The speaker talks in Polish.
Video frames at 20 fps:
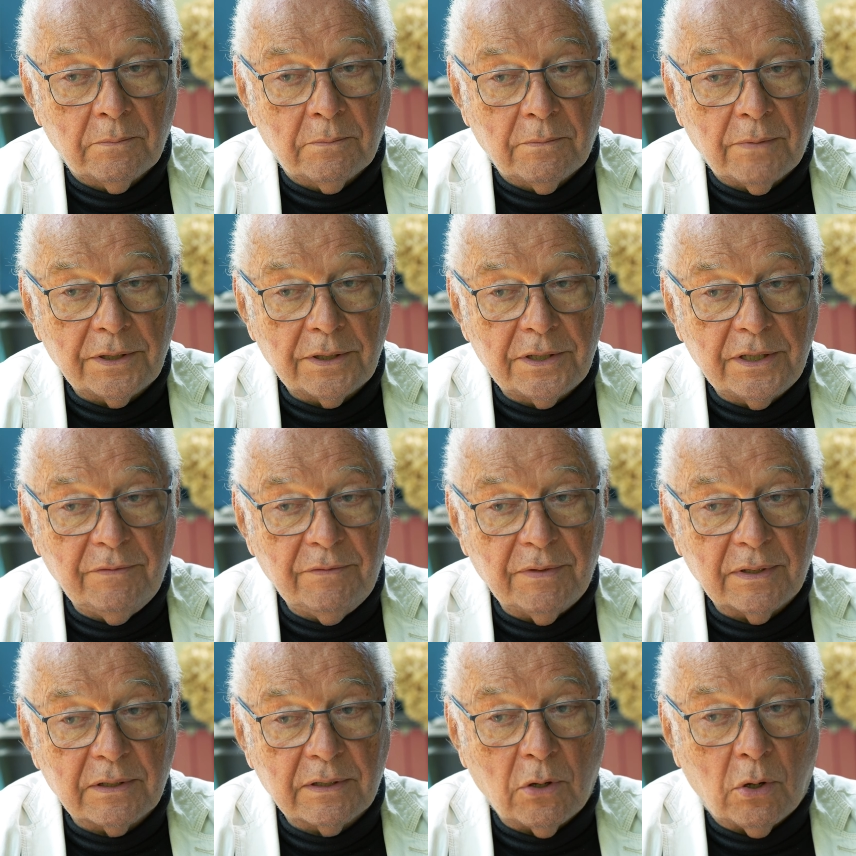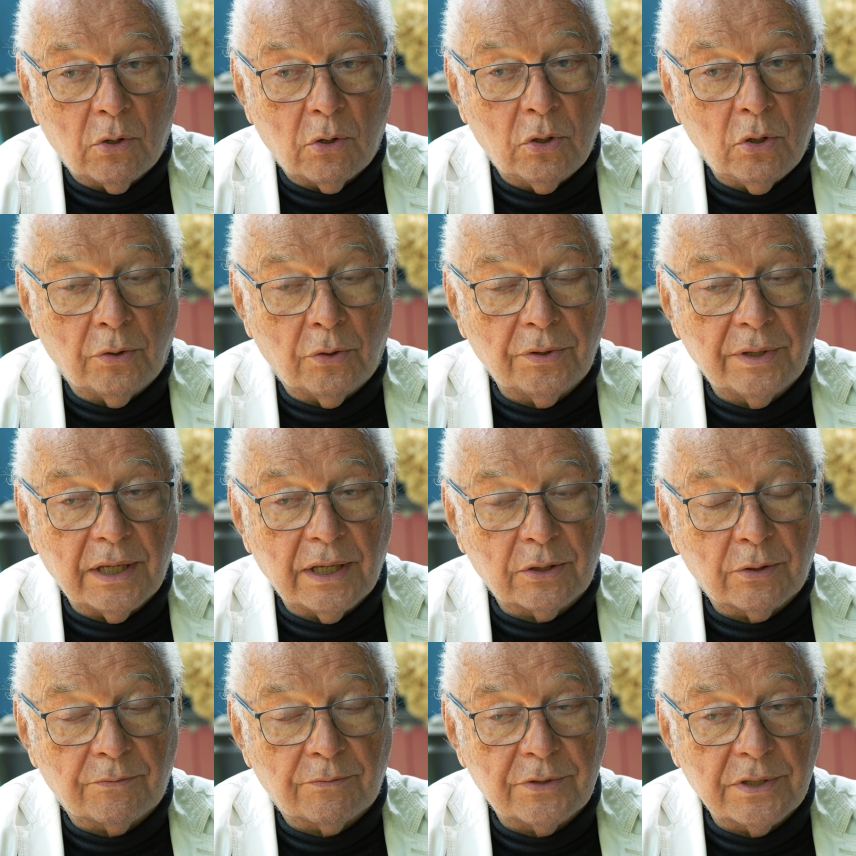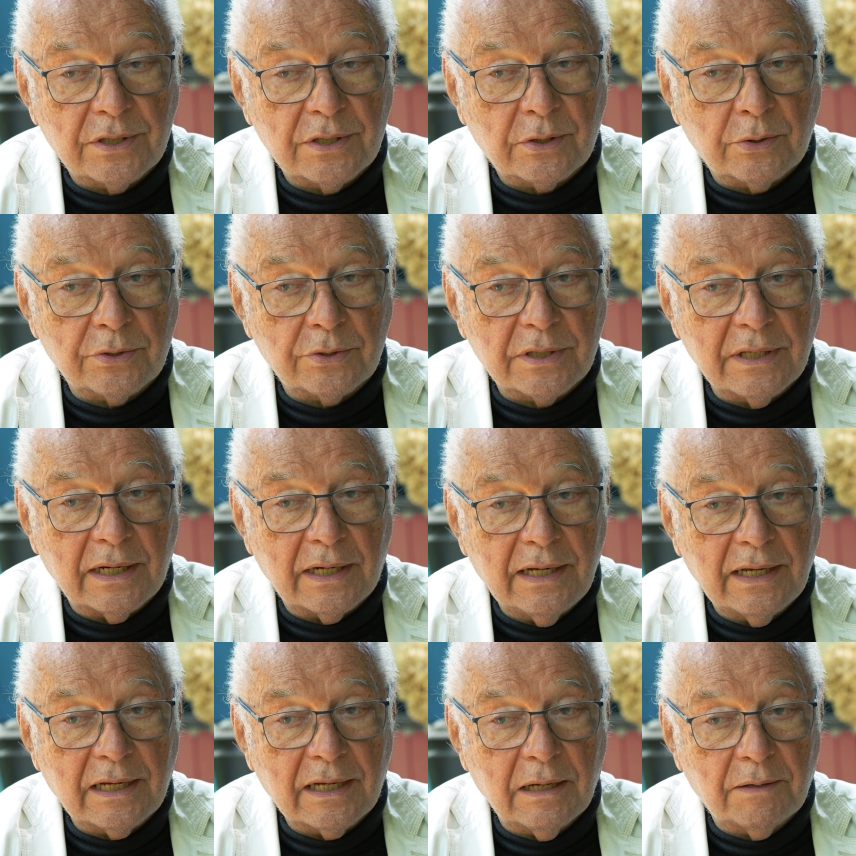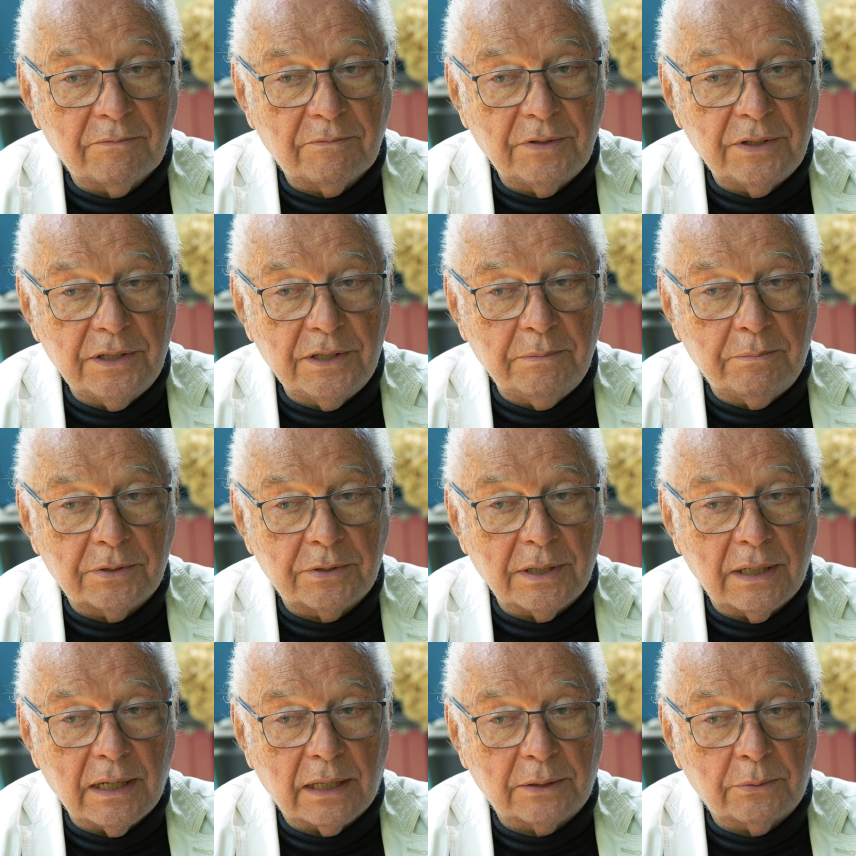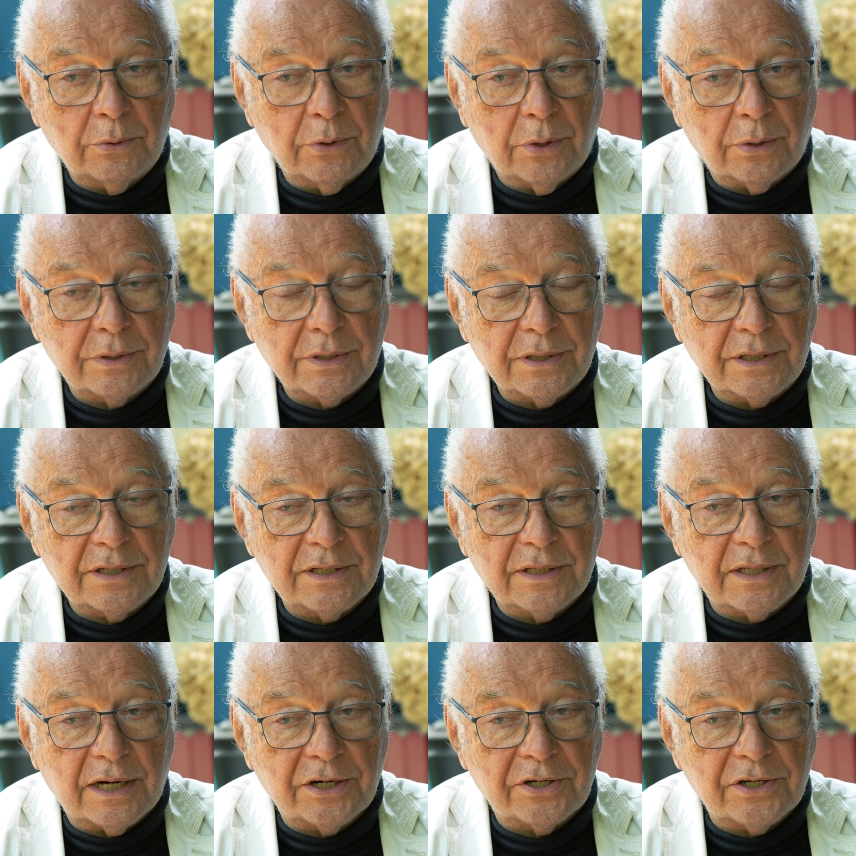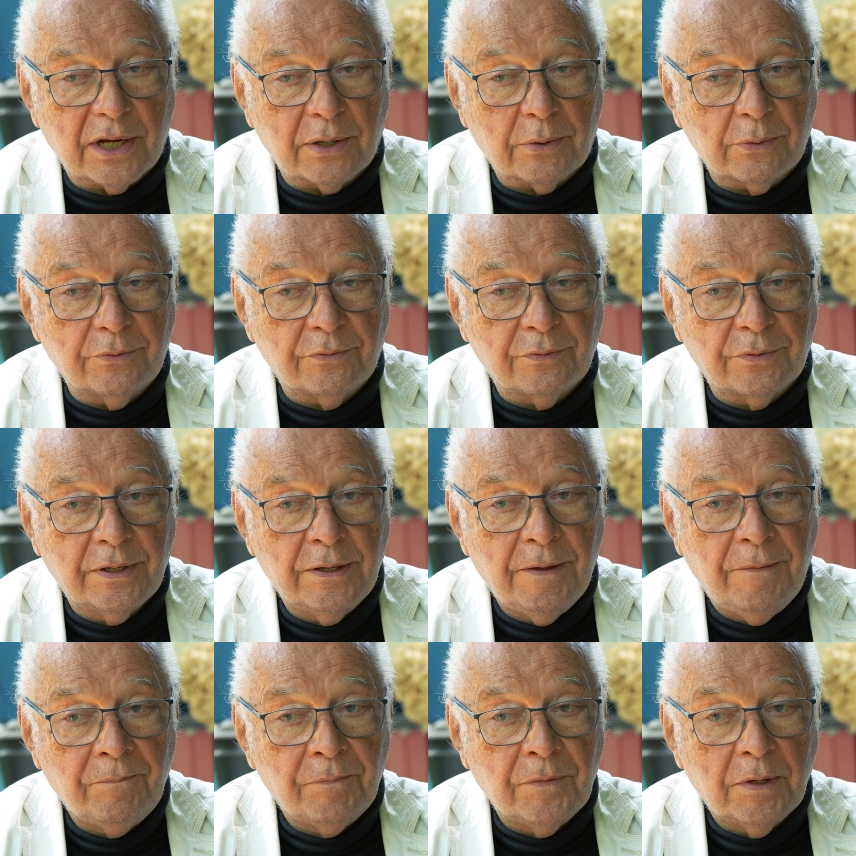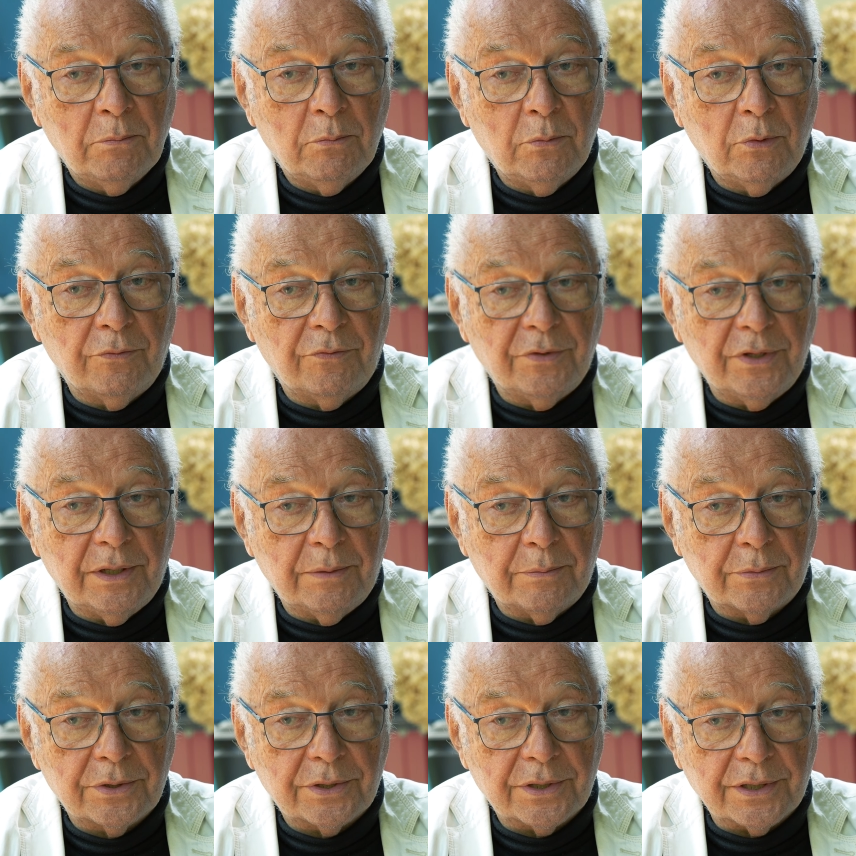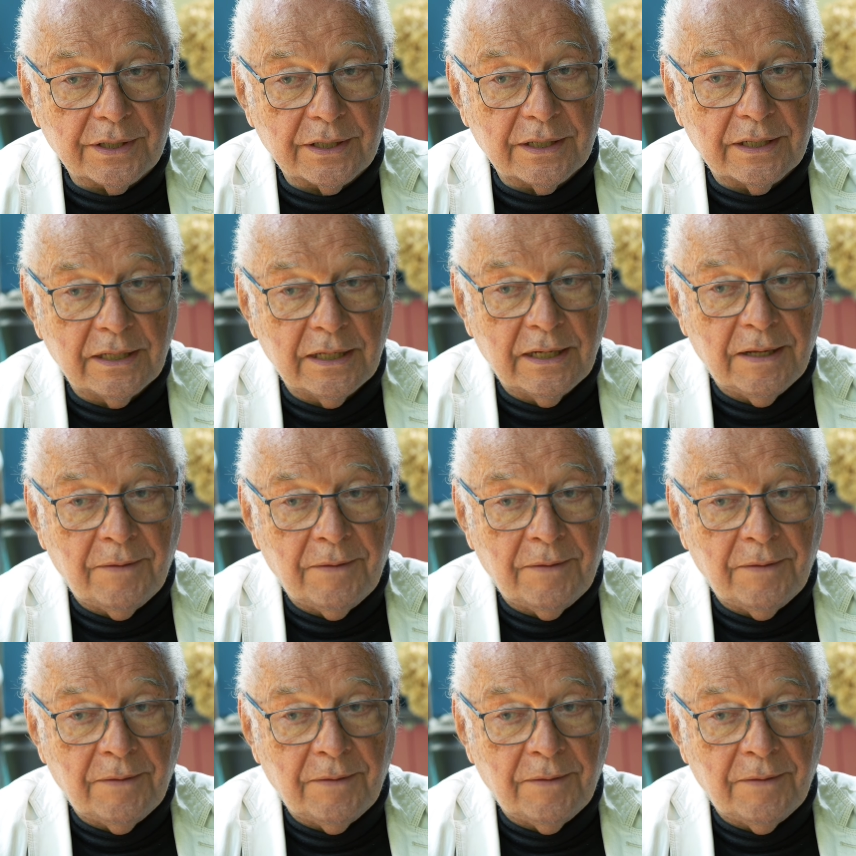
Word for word: właściwie ogląda to wszystko z daleka, widzi przelatujących strażaków, mówi im, że